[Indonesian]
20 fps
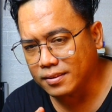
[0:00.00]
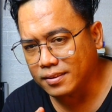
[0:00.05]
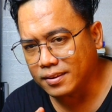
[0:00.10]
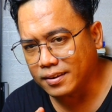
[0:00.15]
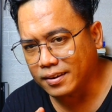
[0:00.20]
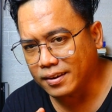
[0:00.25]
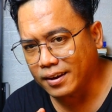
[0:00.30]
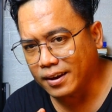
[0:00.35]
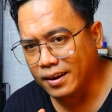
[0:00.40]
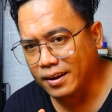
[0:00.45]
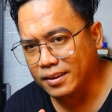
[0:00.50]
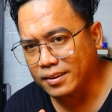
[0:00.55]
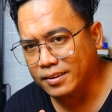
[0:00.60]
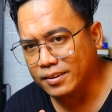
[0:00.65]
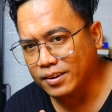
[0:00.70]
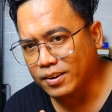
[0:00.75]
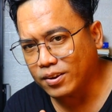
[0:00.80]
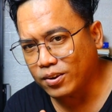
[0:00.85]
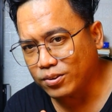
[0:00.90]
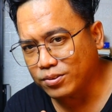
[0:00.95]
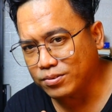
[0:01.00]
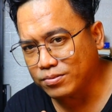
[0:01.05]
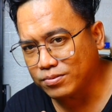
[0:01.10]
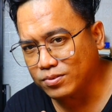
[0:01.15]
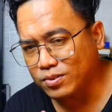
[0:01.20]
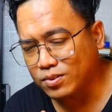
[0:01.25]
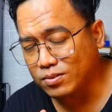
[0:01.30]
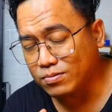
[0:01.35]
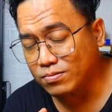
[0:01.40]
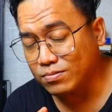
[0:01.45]
dengan
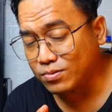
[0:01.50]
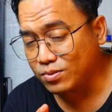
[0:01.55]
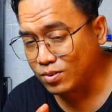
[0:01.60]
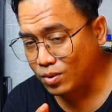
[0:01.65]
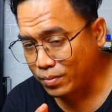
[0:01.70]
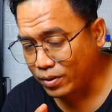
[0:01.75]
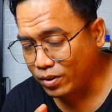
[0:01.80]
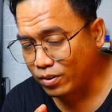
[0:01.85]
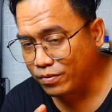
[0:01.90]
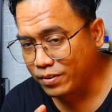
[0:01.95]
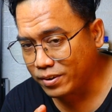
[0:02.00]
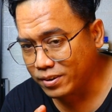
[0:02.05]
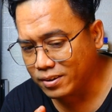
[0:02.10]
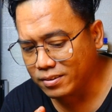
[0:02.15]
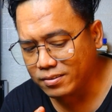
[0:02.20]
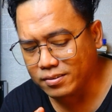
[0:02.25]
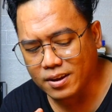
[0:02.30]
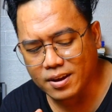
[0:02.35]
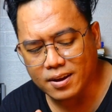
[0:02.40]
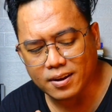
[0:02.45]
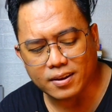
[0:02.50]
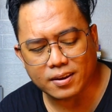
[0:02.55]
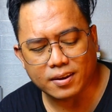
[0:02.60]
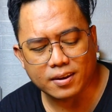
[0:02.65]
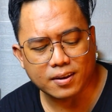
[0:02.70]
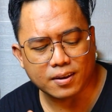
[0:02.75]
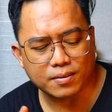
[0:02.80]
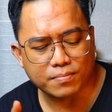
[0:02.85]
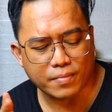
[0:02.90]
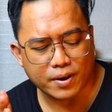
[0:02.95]
klon company
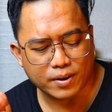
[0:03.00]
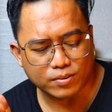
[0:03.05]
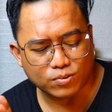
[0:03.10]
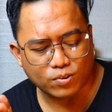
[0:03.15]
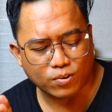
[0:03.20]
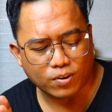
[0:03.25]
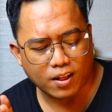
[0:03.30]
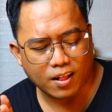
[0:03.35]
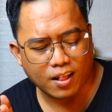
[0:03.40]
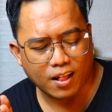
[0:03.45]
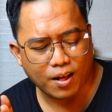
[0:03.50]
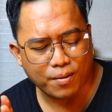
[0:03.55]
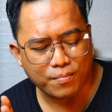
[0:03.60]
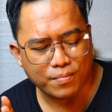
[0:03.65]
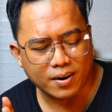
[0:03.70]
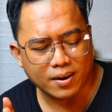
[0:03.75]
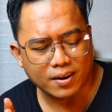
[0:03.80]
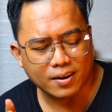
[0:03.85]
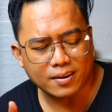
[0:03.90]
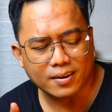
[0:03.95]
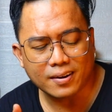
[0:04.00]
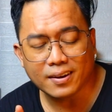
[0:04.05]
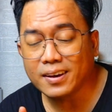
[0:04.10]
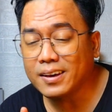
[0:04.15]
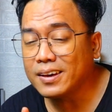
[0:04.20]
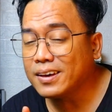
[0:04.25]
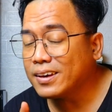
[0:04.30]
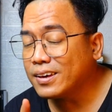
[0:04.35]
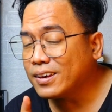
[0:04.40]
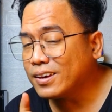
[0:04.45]
dari Maison Alhambra
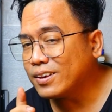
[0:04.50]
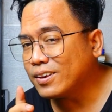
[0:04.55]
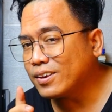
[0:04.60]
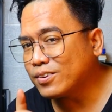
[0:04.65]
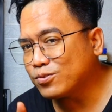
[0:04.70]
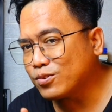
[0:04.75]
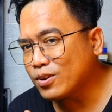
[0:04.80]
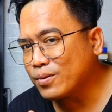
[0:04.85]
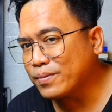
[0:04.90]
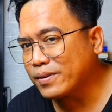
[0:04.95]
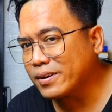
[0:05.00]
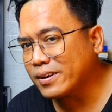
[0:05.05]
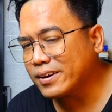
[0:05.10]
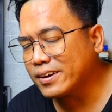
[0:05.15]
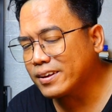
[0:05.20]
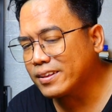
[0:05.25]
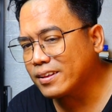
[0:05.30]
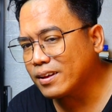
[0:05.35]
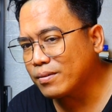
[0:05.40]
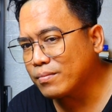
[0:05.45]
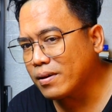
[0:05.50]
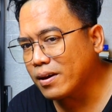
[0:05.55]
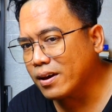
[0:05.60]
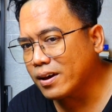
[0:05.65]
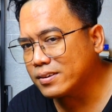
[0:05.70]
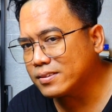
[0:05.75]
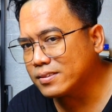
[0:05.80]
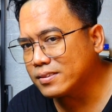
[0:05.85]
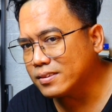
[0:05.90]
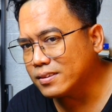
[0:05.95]
yang sudah pernah kita
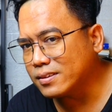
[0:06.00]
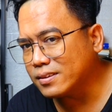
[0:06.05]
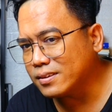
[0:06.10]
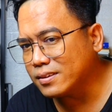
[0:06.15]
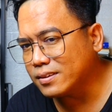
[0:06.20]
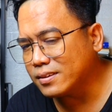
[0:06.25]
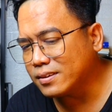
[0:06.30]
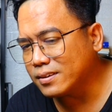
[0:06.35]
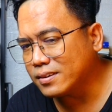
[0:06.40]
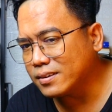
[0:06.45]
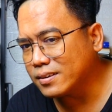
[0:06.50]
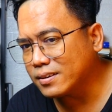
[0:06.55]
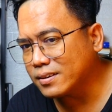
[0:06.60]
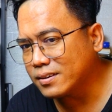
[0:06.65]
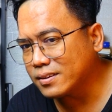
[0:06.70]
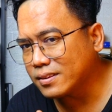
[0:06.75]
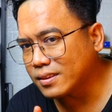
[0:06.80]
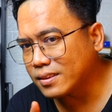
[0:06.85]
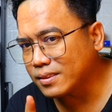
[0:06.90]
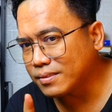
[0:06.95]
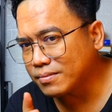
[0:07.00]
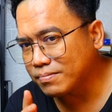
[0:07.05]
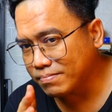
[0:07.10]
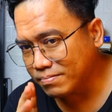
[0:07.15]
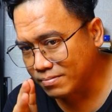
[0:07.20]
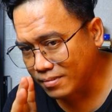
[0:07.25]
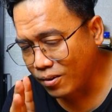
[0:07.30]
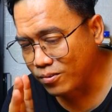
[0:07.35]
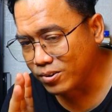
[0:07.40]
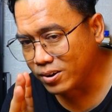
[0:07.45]
bahas di
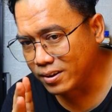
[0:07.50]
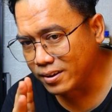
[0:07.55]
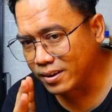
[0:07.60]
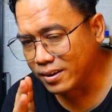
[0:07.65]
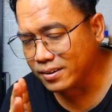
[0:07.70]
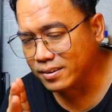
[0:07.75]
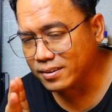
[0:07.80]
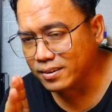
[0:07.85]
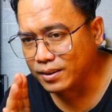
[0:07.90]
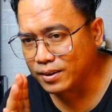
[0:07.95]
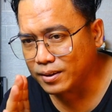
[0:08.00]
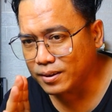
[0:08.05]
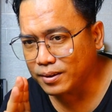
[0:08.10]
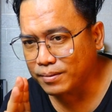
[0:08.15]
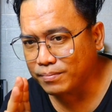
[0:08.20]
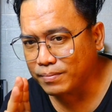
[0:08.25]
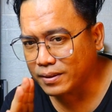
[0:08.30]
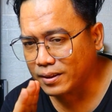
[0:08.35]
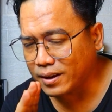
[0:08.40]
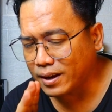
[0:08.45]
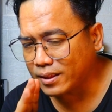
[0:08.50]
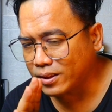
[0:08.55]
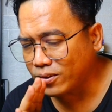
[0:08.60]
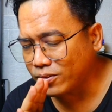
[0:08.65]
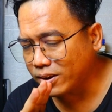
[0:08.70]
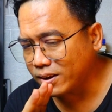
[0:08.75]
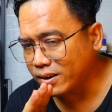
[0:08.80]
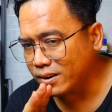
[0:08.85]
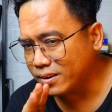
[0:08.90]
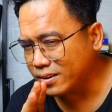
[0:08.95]
tahun ini ya di pertengahan
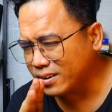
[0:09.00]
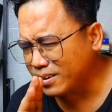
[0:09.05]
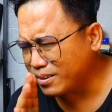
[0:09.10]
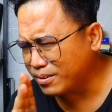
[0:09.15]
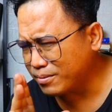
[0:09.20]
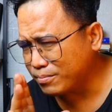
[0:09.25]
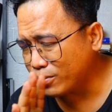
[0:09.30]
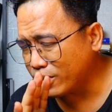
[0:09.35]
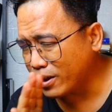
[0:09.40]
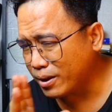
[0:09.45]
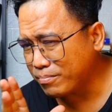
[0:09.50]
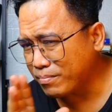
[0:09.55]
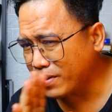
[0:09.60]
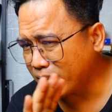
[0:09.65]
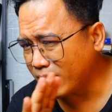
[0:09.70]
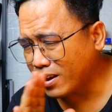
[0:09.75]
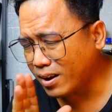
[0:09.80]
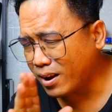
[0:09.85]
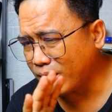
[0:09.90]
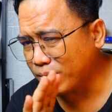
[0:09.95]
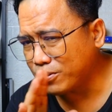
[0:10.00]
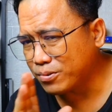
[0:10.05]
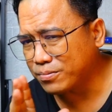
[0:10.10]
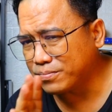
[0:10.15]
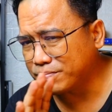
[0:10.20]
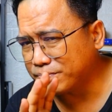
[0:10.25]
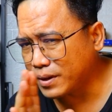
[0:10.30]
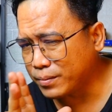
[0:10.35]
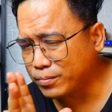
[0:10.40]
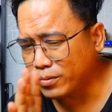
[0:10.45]
tahun ini di bulan Mei yang lalu
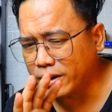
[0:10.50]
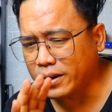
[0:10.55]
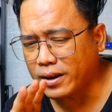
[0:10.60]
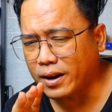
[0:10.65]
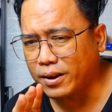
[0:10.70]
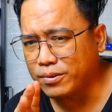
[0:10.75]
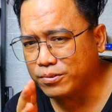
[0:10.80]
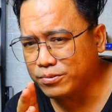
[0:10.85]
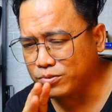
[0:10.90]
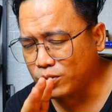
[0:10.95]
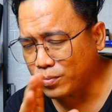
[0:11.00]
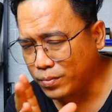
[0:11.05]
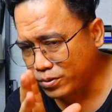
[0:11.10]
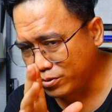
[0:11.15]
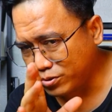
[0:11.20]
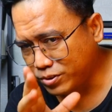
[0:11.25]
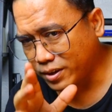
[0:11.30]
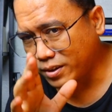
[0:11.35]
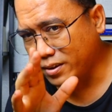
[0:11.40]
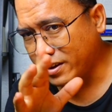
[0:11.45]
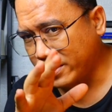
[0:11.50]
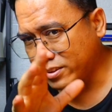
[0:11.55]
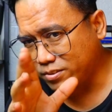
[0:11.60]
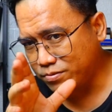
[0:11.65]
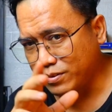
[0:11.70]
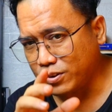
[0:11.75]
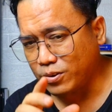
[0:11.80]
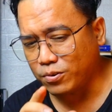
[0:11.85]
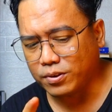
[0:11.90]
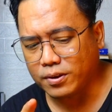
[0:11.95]
6 bulan yang lalu coba lu cek
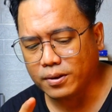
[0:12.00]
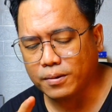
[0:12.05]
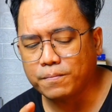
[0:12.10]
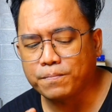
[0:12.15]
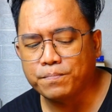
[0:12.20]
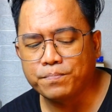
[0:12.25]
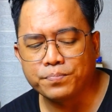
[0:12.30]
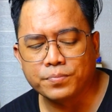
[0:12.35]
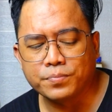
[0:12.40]
guys videonya